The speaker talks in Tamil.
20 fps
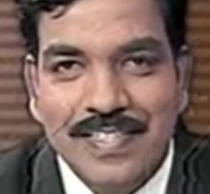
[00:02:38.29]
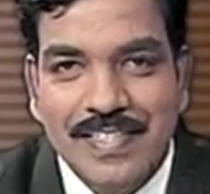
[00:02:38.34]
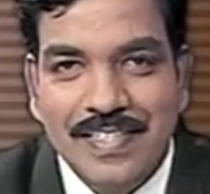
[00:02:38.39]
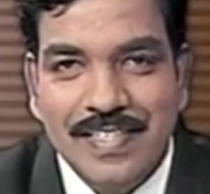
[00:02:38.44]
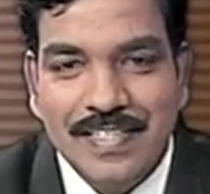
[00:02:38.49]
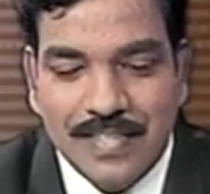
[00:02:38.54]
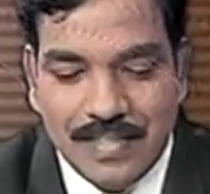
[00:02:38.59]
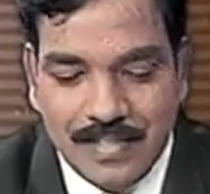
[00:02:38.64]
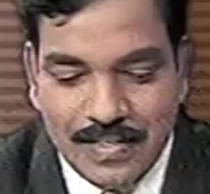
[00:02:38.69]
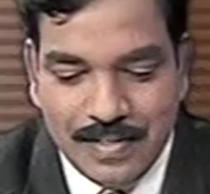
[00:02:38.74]

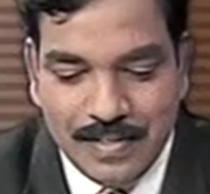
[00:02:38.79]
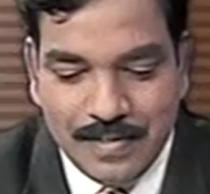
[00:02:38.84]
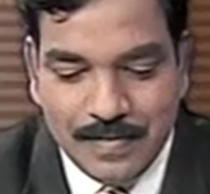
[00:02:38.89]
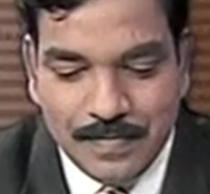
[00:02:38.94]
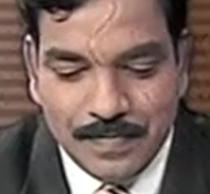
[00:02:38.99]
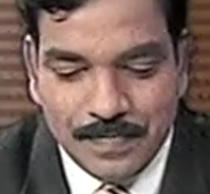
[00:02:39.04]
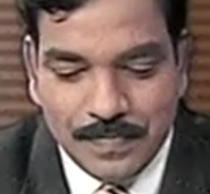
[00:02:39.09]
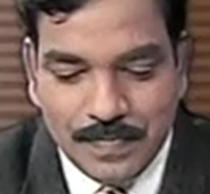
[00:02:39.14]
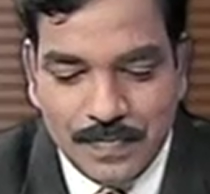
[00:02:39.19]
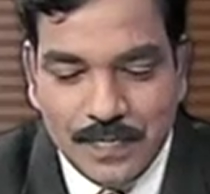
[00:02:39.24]
சுகந்தி ஃப்ரம்
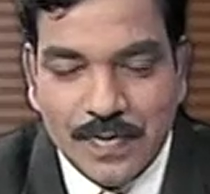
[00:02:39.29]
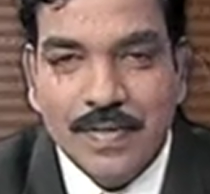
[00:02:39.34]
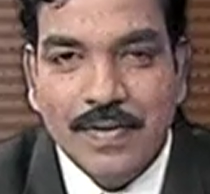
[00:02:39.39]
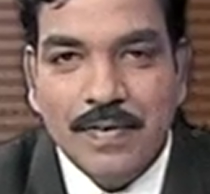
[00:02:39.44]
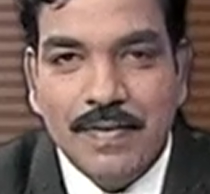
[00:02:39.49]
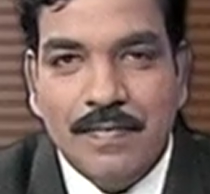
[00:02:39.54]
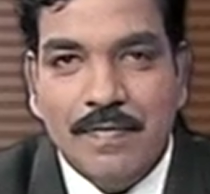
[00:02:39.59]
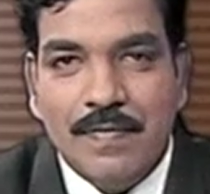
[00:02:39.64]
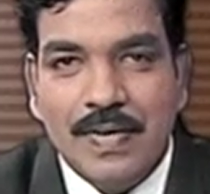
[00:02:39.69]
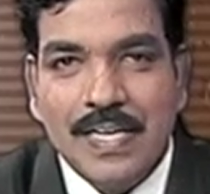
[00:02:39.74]
பட்டாபிரா
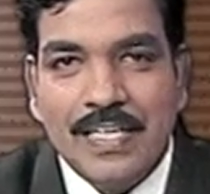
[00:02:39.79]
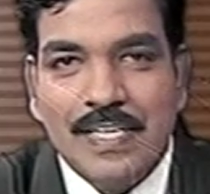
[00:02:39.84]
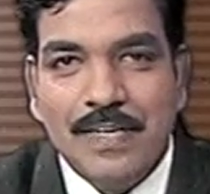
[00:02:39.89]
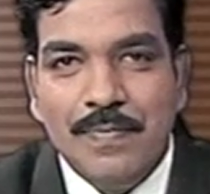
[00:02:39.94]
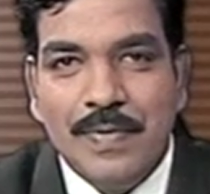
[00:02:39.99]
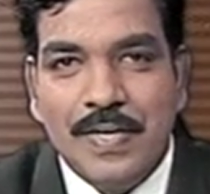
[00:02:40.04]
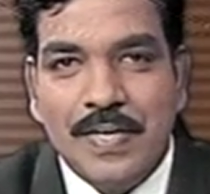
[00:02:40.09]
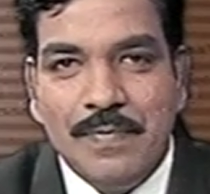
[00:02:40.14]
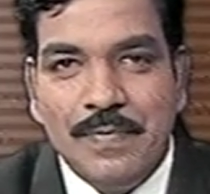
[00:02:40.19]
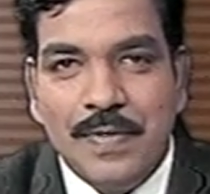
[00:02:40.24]

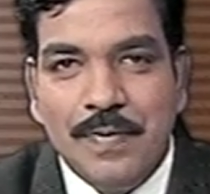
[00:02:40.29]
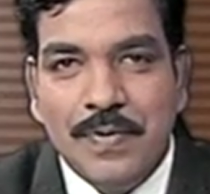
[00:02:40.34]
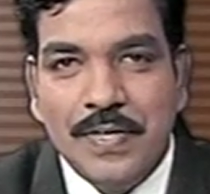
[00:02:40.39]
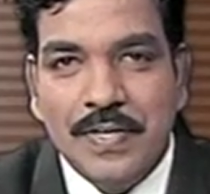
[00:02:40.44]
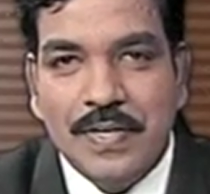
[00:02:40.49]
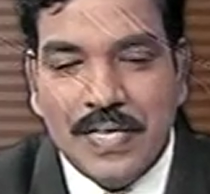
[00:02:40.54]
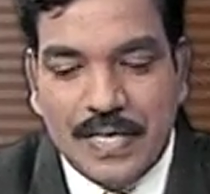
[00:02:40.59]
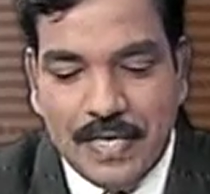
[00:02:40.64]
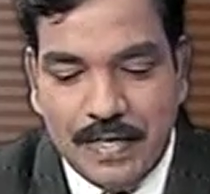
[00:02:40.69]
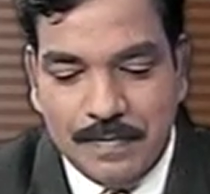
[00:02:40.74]
வணக்கம் மேடம்
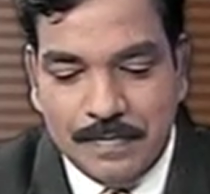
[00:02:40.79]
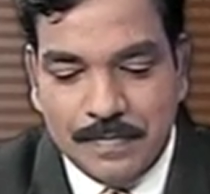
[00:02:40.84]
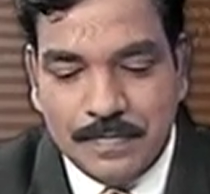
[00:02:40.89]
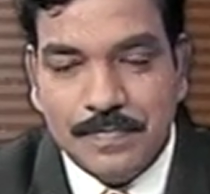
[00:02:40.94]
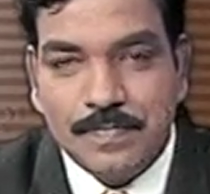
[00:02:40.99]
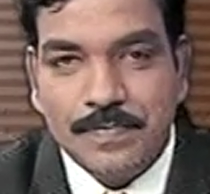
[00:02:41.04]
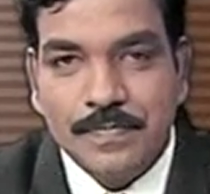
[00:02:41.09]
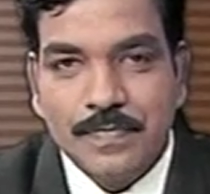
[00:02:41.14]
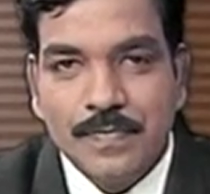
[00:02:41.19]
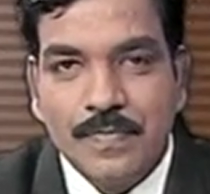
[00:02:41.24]
எப்படி இருக்கீங்க
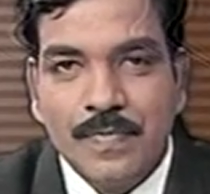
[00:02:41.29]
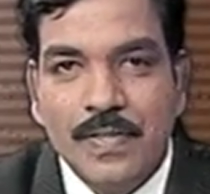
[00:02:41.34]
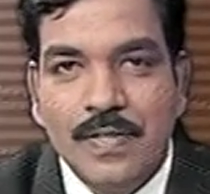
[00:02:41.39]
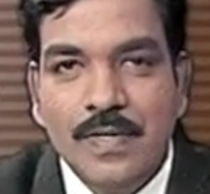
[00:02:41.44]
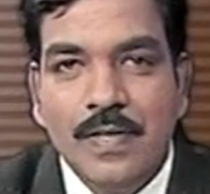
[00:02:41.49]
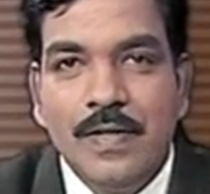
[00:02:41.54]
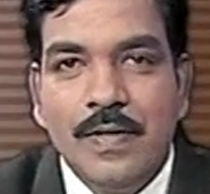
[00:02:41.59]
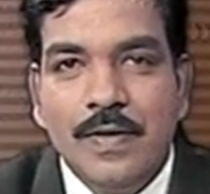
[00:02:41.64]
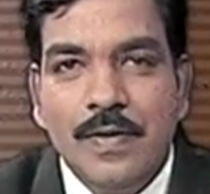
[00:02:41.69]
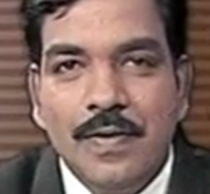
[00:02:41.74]
நல்லா
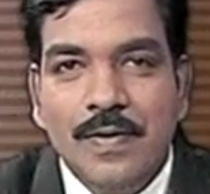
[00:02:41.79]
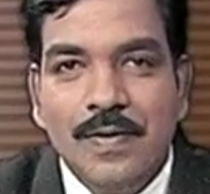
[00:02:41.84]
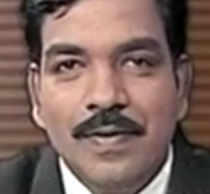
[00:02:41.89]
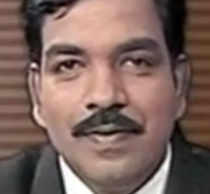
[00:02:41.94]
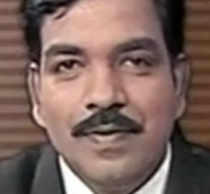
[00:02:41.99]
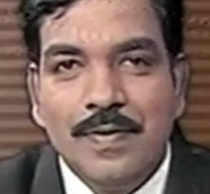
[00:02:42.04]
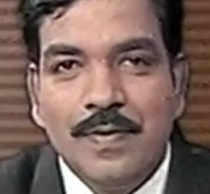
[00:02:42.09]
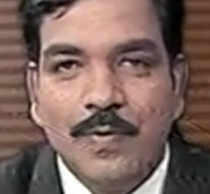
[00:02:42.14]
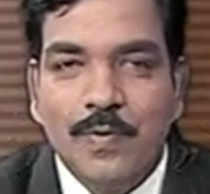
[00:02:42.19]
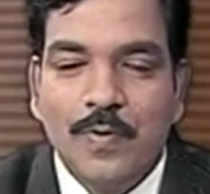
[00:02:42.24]
சார் நீங்க
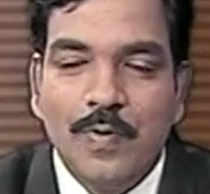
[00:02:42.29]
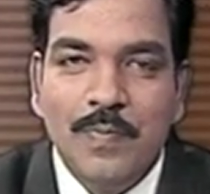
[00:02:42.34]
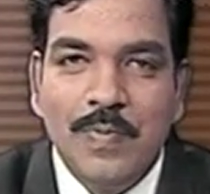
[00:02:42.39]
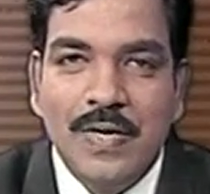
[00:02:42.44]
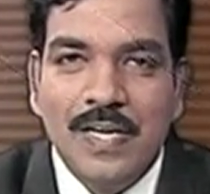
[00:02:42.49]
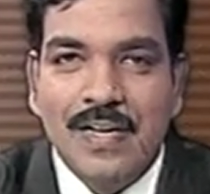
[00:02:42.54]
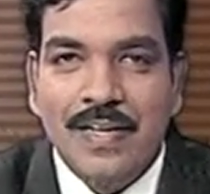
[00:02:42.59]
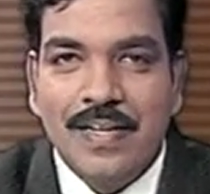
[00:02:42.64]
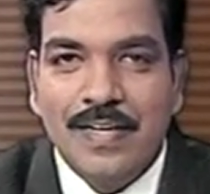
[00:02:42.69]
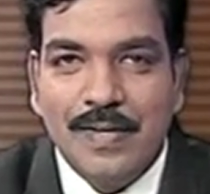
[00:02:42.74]
எப்படி இருக்கீங்க
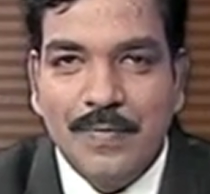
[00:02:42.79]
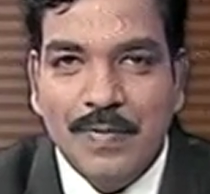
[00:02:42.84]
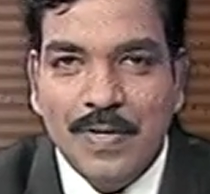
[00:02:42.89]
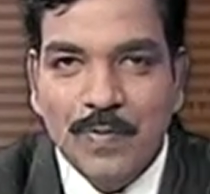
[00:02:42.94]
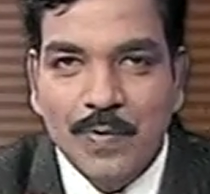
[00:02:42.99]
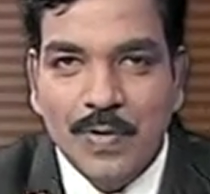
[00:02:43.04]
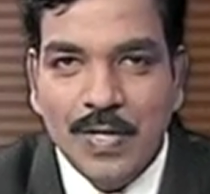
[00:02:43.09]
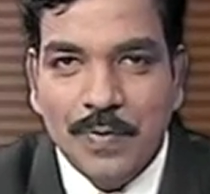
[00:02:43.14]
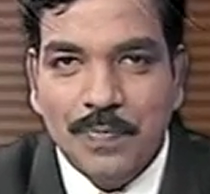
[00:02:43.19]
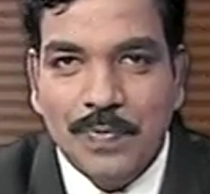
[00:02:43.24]
ரொம்ப நல்லா இருக்கேன்
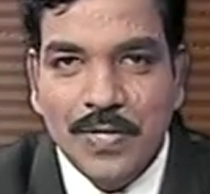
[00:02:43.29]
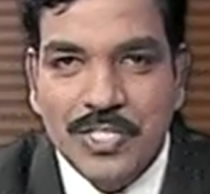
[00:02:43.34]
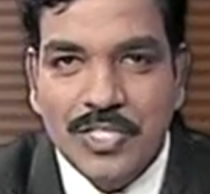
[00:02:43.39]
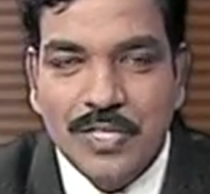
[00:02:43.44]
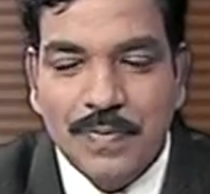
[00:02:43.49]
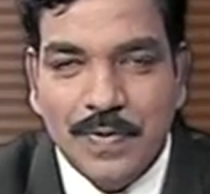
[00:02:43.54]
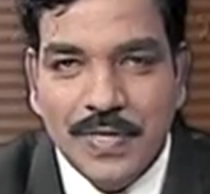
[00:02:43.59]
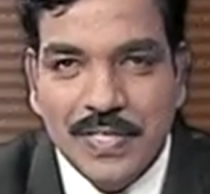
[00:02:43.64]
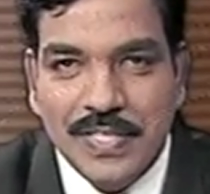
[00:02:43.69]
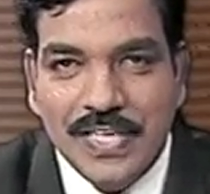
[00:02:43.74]
மேடம் உங்களுக்கு
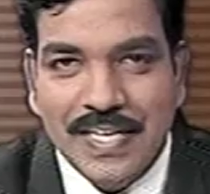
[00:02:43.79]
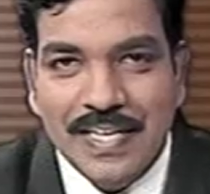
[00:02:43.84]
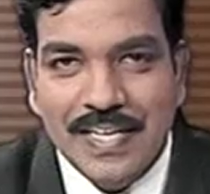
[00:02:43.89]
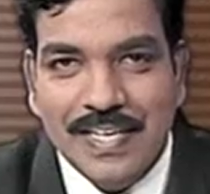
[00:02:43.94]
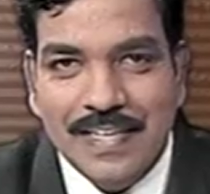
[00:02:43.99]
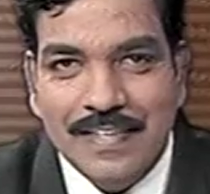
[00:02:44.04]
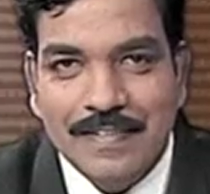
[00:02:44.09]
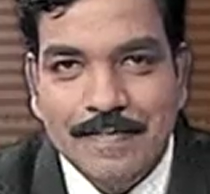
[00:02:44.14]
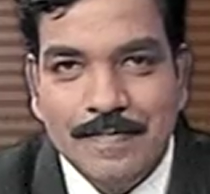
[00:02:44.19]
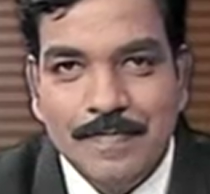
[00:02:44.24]
பிடிச்ச பகுதி
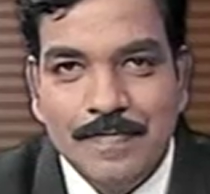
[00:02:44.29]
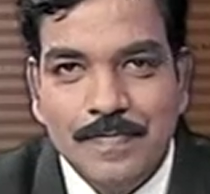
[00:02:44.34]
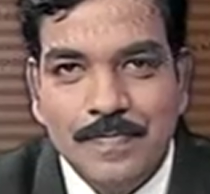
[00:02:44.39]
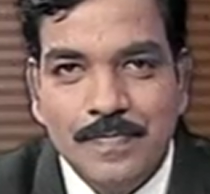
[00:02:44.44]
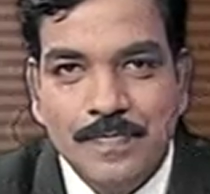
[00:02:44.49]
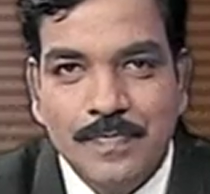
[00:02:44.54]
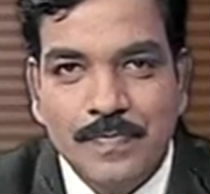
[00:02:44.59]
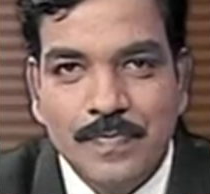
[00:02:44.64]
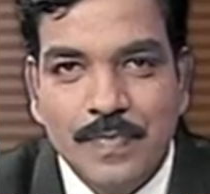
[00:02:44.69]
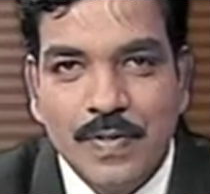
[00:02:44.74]
என்ன
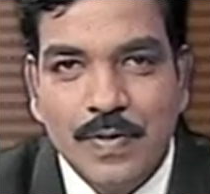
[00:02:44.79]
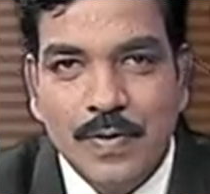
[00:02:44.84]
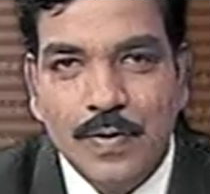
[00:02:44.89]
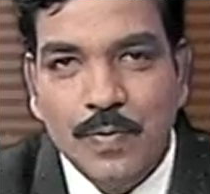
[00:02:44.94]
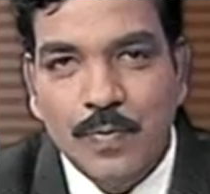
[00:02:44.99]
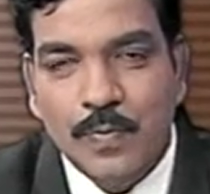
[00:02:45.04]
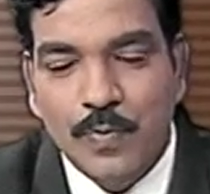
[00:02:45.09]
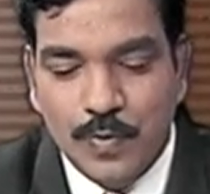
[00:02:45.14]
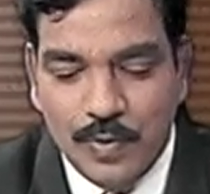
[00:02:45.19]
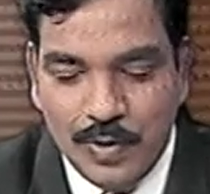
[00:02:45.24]
மூன்றில்
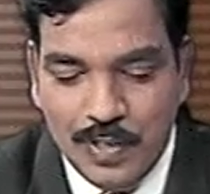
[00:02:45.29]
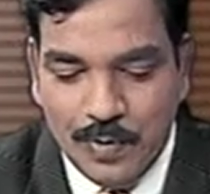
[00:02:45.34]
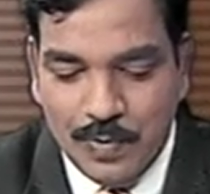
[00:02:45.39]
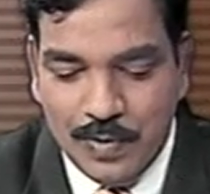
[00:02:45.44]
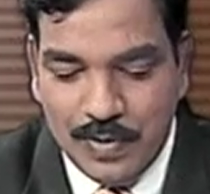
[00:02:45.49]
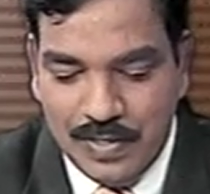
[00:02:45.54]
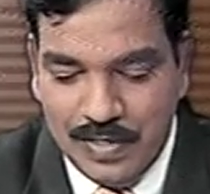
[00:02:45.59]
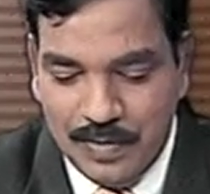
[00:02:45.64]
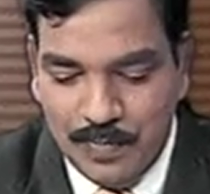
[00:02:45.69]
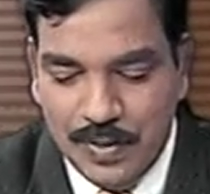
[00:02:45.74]
ஒன்று
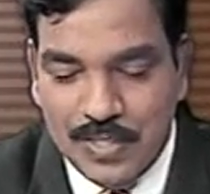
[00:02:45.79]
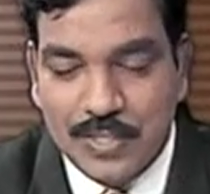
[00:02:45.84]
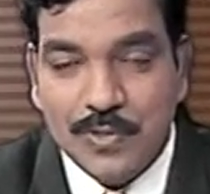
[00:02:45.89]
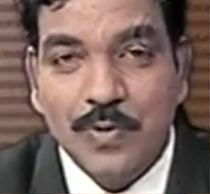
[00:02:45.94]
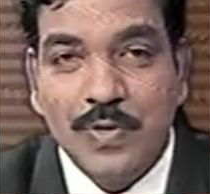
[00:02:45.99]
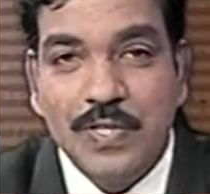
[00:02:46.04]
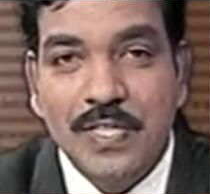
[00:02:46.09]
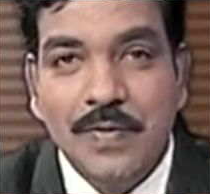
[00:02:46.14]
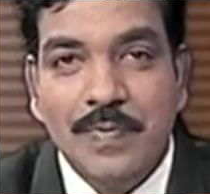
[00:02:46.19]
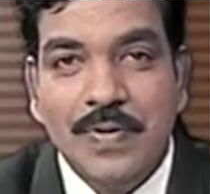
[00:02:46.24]
மூன்றில் ஒன்று நம்முடைய
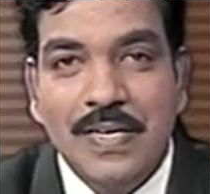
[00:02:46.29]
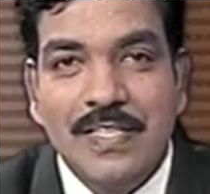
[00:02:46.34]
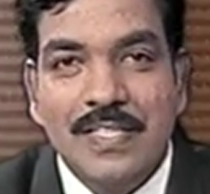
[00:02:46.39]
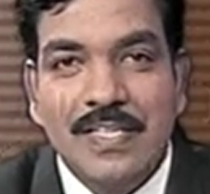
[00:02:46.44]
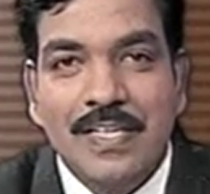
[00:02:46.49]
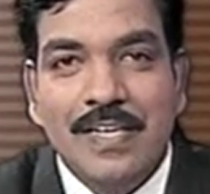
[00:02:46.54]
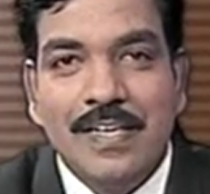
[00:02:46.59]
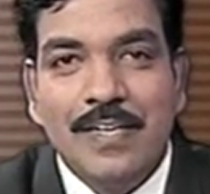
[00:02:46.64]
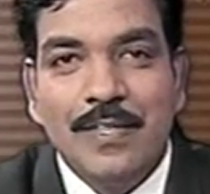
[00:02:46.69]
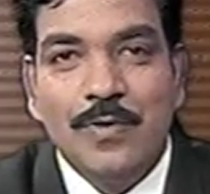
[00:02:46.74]
சுகந்தி
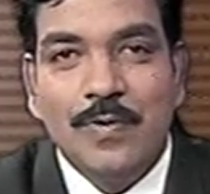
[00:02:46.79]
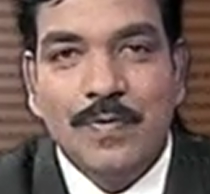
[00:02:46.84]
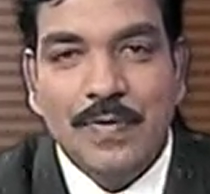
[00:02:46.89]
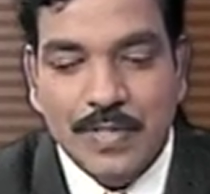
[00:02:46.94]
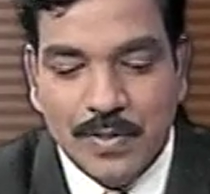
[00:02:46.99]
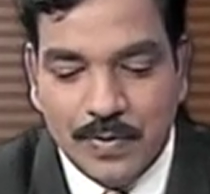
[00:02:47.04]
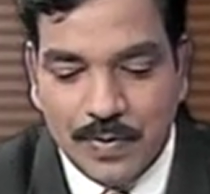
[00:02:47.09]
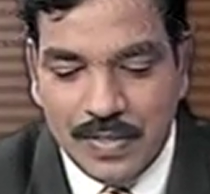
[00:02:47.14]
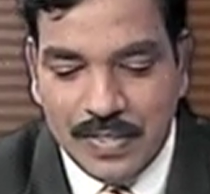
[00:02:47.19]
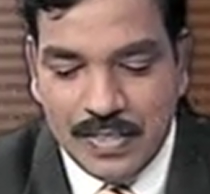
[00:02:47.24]
மேடத்துக்காக இதோ
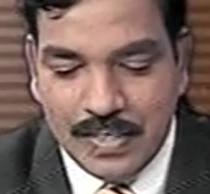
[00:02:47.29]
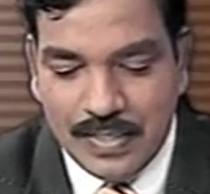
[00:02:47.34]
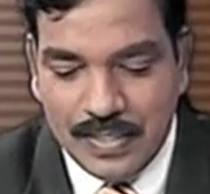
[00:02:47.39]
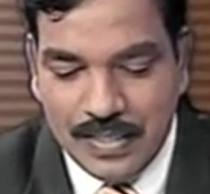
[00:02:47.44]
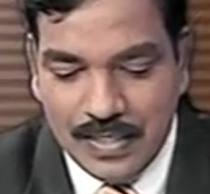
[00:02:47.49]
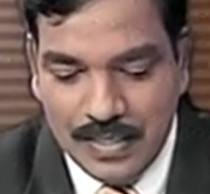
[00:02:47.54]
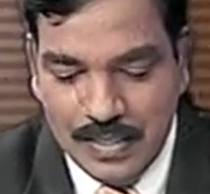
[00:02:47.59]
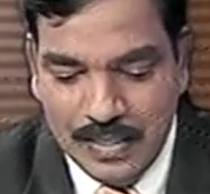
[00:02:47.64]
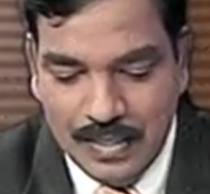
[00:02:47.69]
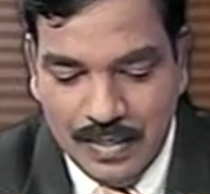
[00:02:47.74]
வந்து கொண்டு
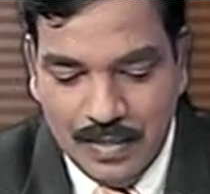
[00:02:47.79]
இருக்கிறது